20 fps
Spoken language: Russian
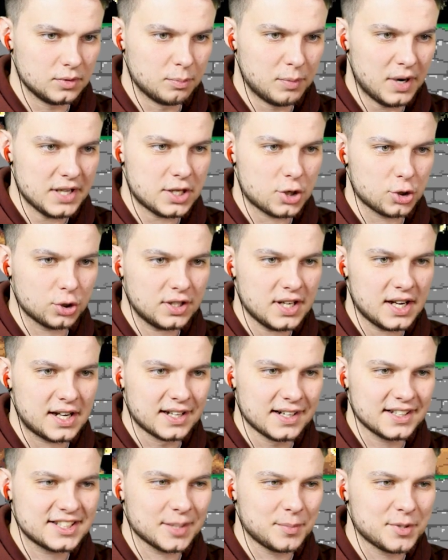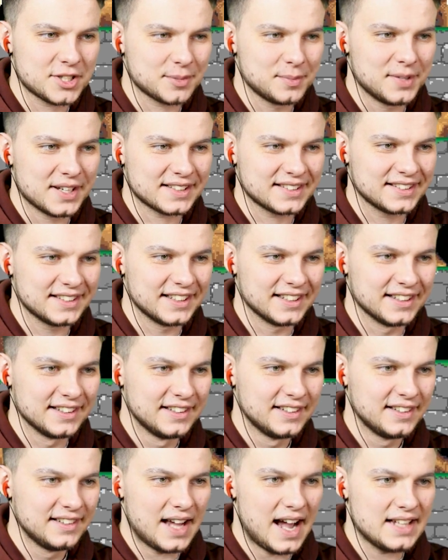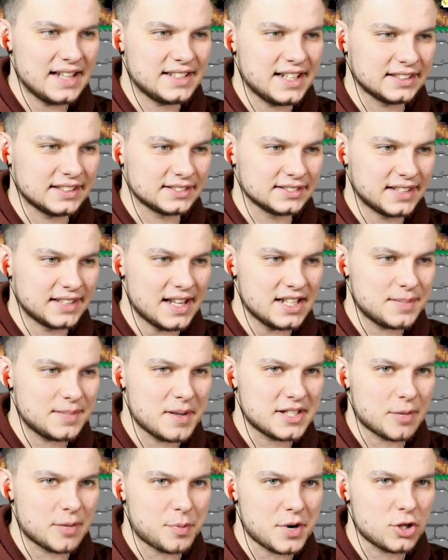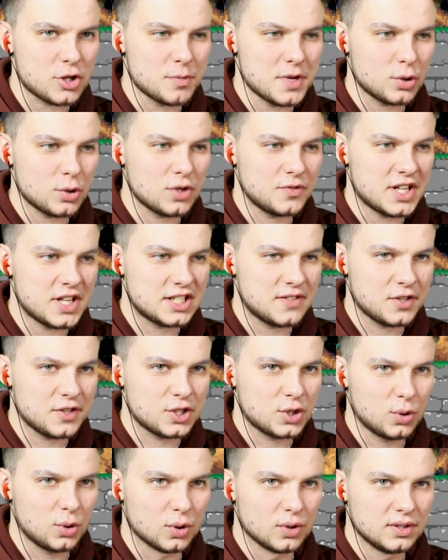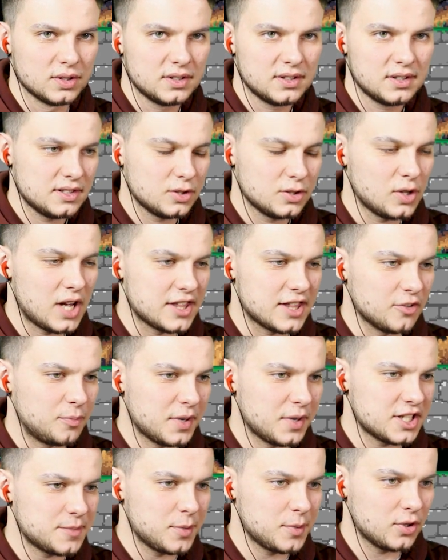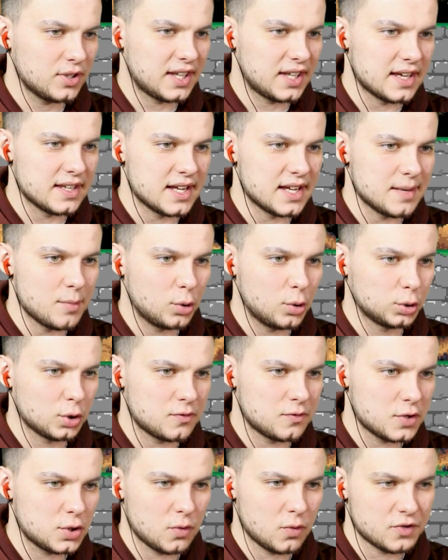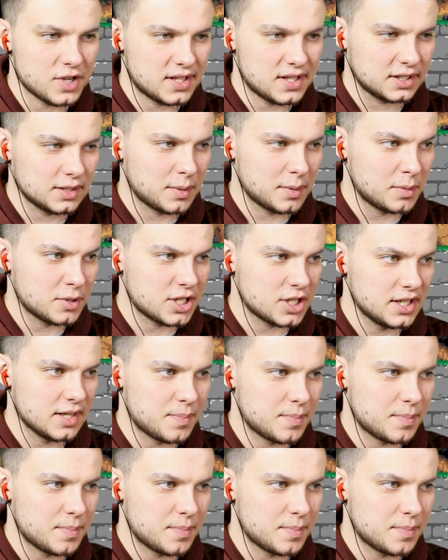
Батя, что ты как крыса бессмертная? А, дед, да я на тебя запрыгну, мне нужно взять звезду. Ну ладно, в принципе, окей. Я не могу эту звезду взять, когда побежали